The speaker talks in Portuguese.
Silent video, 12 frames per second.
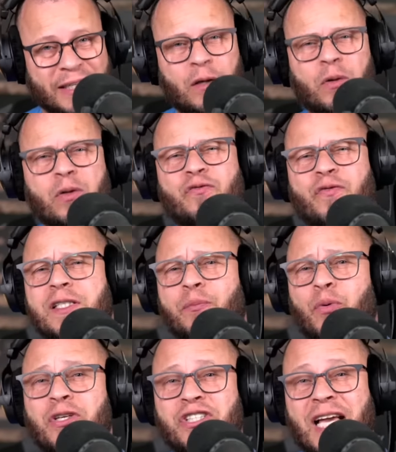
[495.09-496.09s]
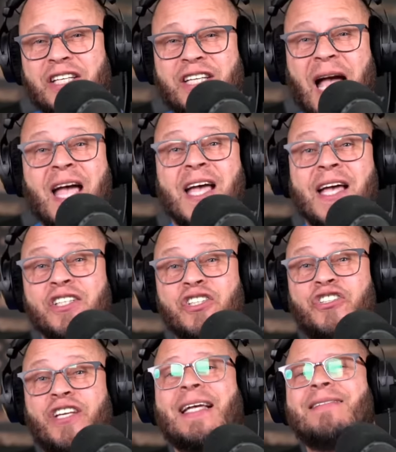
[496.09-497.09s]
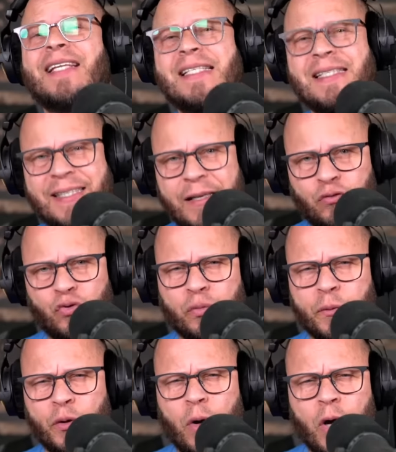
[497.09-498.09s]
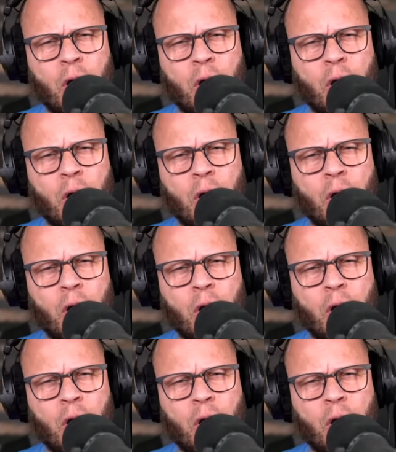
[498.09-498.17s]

Né? Nosso Facebook já já chega a 300 mil.